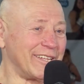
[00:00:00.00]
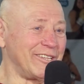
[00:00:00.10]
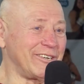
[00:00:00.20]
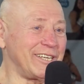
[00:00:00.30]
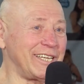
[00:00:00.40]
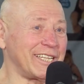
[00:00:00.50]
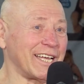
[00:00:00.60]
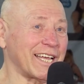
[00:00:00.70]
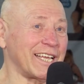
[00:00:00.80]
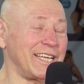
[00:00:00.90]
No i
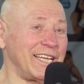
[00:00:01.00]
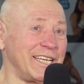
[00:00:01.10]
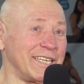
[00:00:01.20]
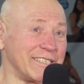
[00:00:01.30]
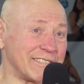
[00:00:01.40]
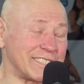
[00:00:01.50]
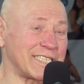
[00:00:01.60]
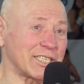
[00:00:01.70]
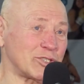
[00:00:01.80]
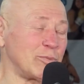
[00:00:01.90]
tak, i
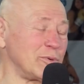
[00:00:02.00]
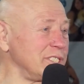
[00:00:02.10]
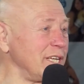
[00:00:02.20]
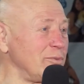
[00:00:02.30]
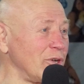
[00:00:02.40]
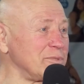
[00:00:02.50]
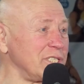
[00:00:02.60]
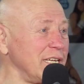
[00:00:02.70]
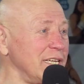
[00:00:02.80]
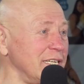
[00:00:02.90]
zaczął później mną
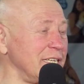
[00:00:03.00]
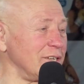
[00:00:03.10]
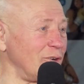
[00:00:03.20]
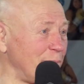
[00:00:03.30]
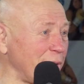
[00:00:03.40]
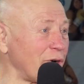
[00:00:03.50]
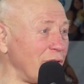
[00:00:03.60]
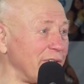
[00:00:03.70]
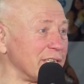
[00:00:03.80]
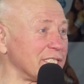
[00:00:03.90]
się
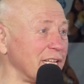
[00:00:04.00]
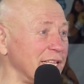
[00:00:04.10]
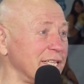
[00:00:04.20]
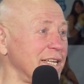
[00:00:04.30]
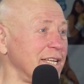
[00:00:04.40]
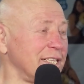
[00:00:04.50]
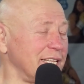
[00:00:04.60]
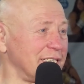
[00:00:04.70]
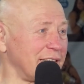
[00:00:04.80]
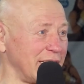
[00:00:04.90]
opiekować ten,
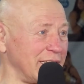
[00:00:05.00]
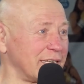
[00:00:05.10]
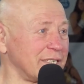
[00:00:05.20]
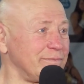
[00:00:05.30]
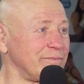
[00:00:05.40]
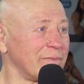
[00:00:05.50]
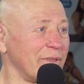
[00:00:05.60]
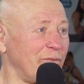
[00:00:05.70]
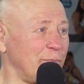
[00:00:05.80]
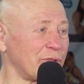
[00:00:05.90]
ten trener
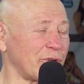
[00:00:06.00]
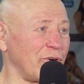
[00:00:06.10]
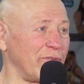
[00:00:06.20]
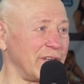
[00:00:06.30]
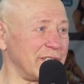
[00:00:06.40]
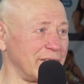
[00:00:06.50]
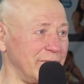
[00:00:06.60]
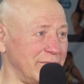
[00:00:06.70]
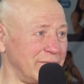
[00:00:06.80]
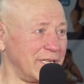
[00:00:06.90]
w Piotrkowie, ten,